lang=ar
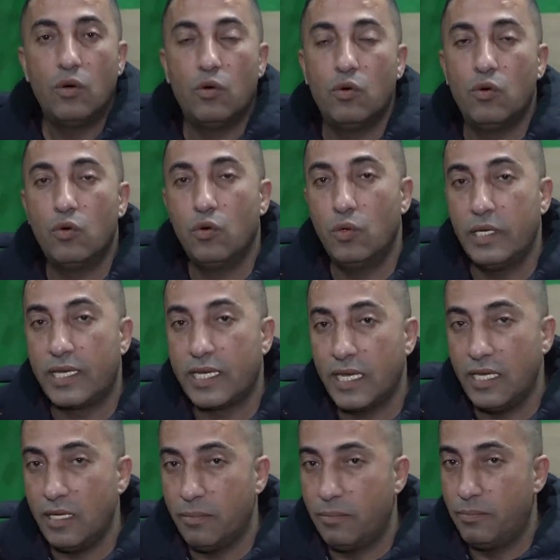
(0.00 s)

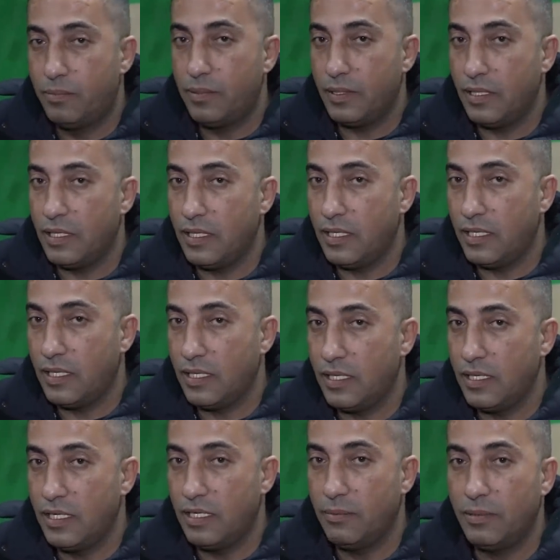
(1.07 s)
والكلب آه،
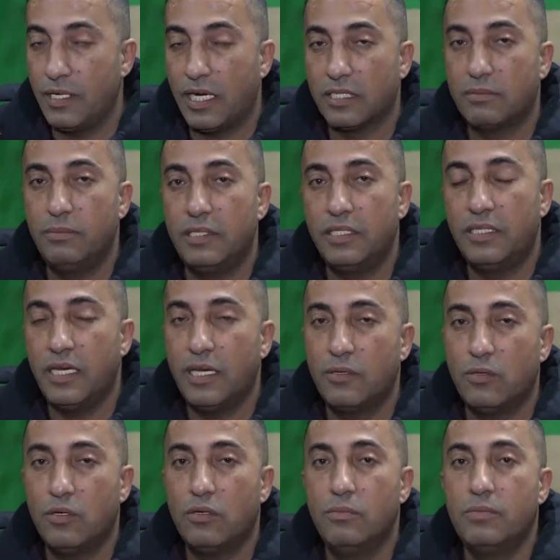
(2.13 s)
اللي بنعض من
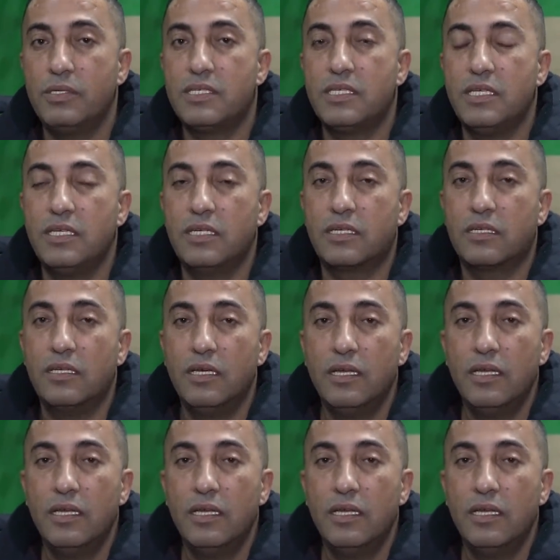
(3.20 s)
دانه بصير